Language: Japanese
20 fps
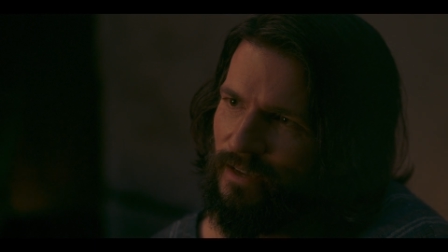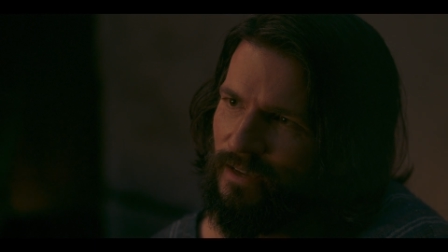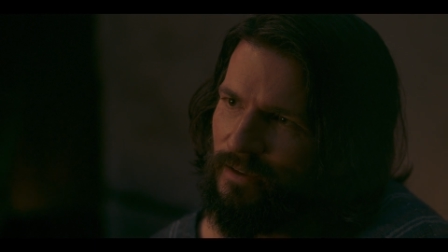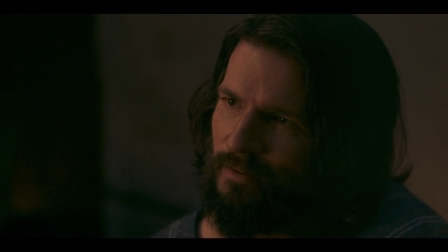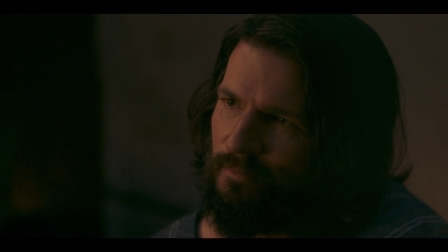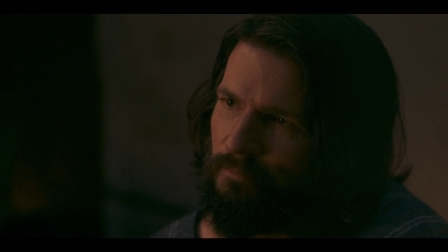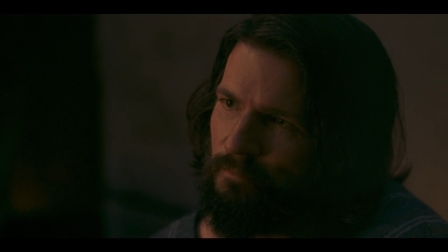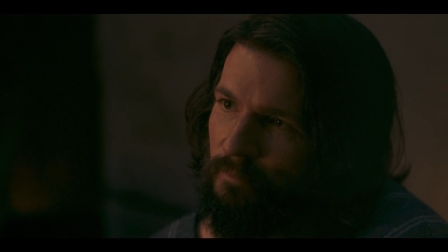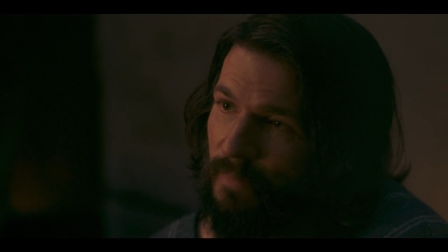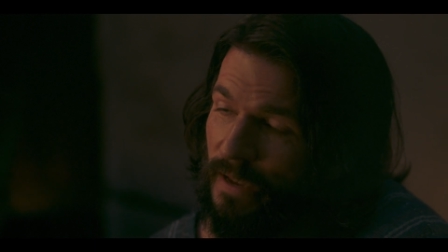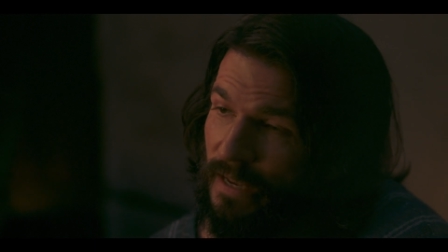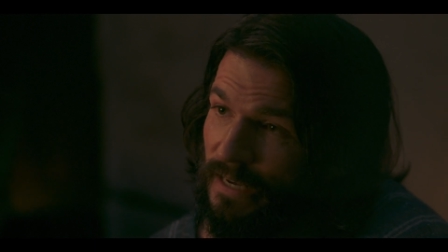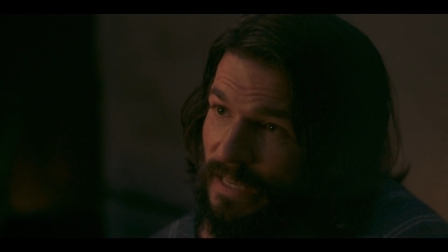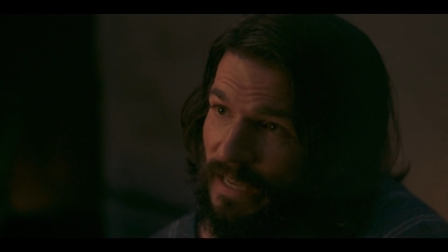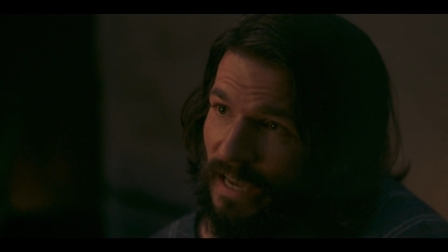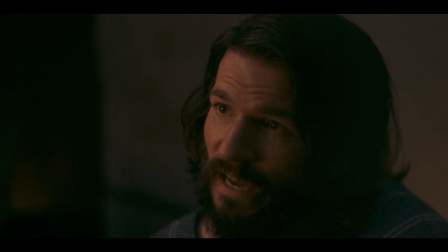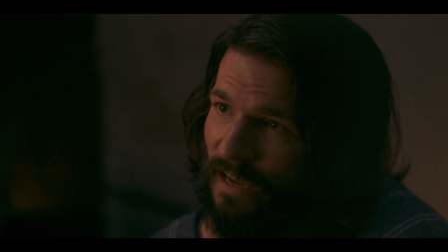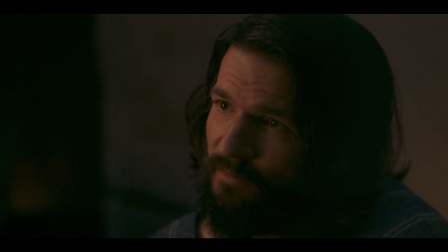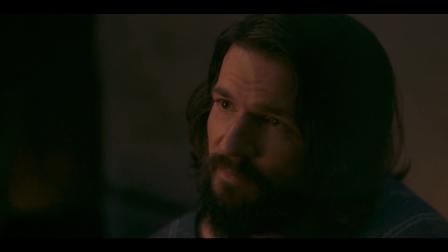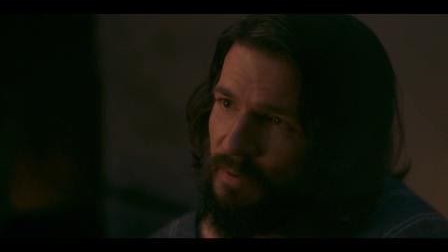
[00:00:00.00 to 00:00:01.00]
多くの
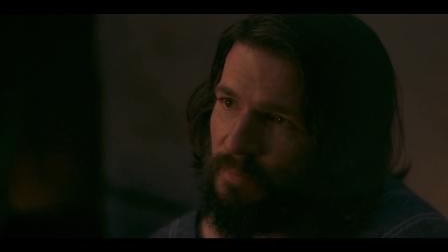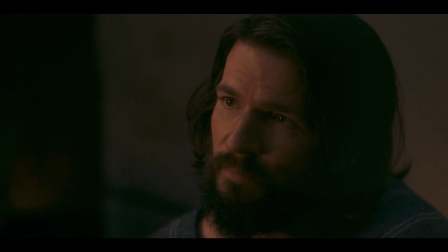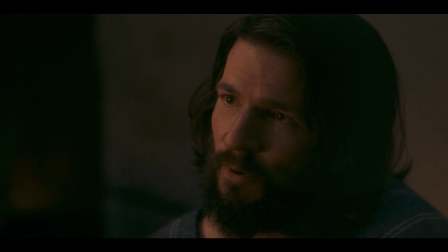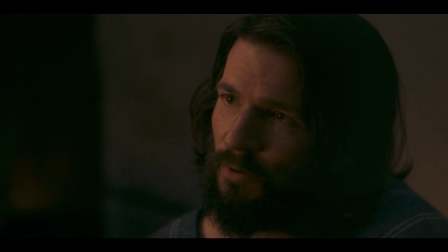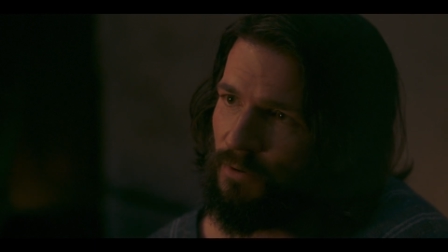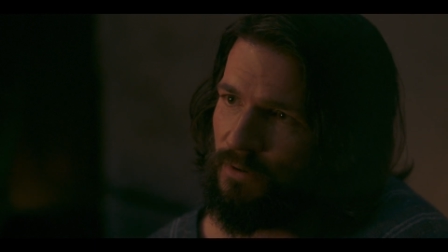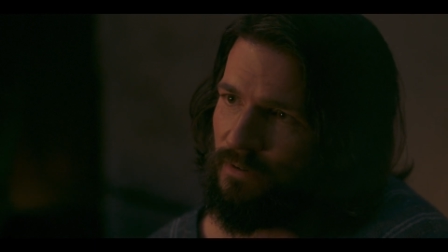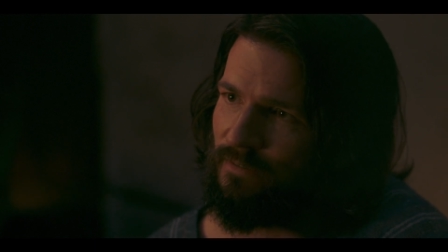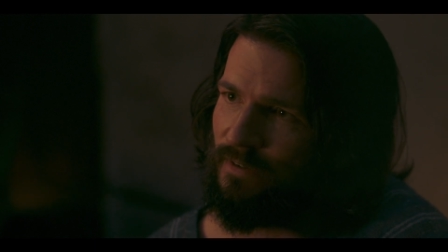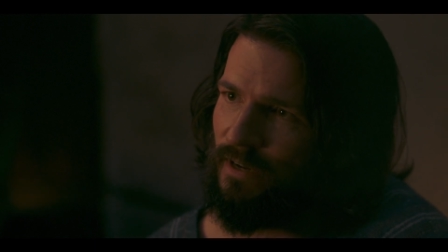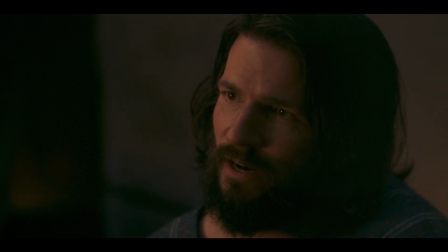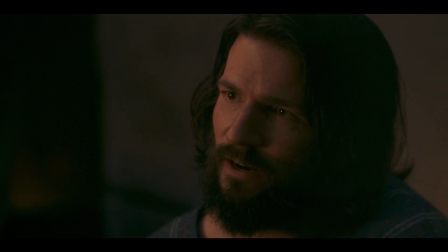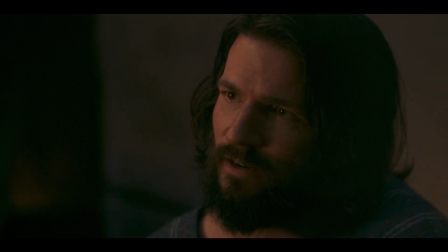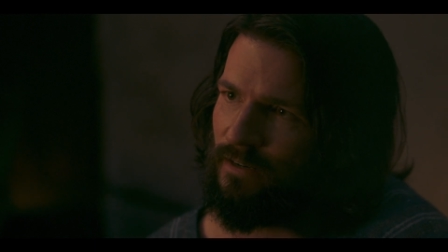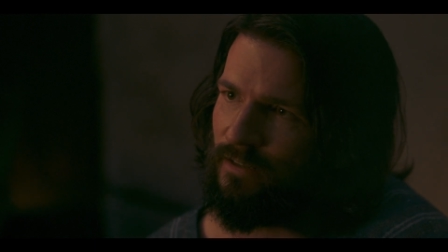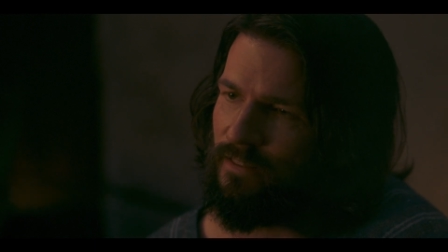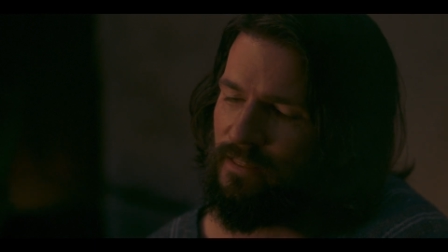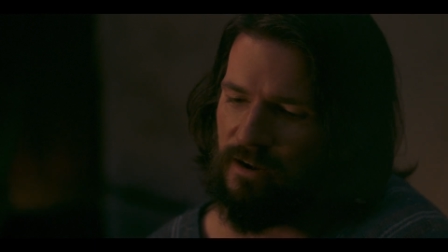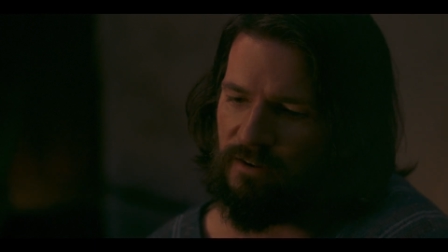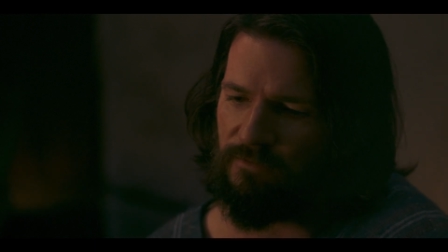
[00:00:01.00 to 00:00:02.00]
人が神から生
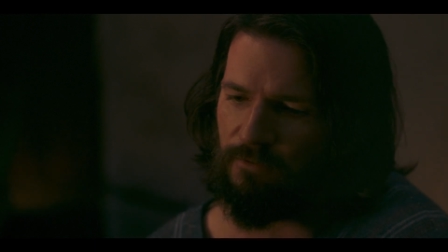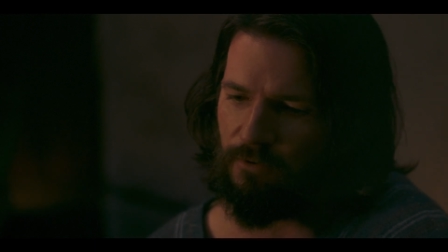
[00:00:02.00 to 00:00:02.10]
まれ